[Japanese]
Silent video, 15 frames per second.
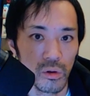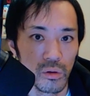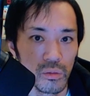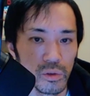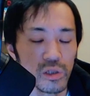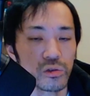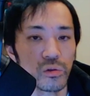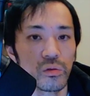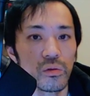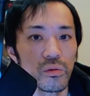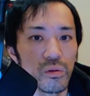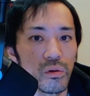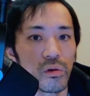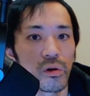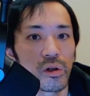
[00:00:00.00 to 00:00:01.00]
でその
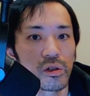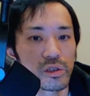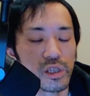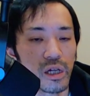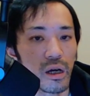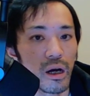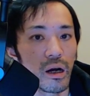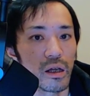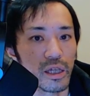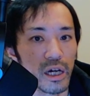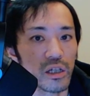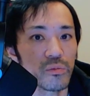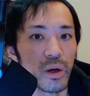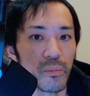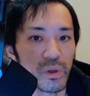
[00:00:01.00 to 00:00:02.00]
後じゃあ
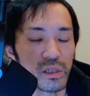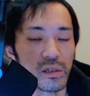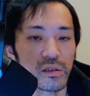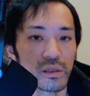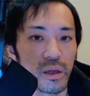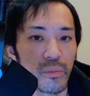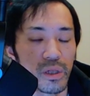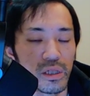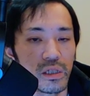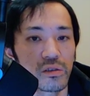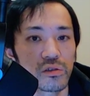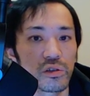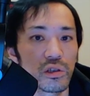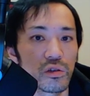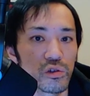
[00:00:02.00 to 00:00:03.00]
100万目指すために
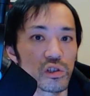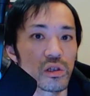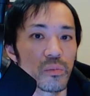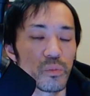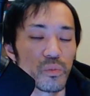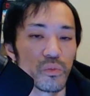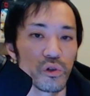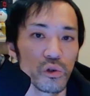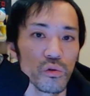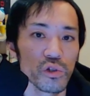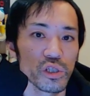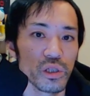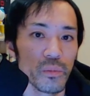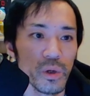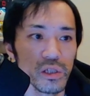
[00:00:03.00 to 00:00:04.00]
次のステップも用意し
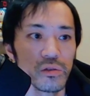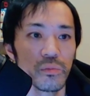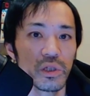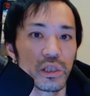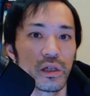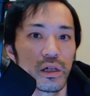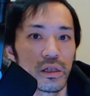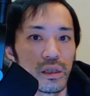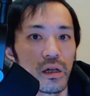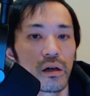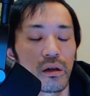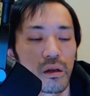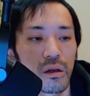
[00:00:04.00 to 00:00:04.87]
てますみたいな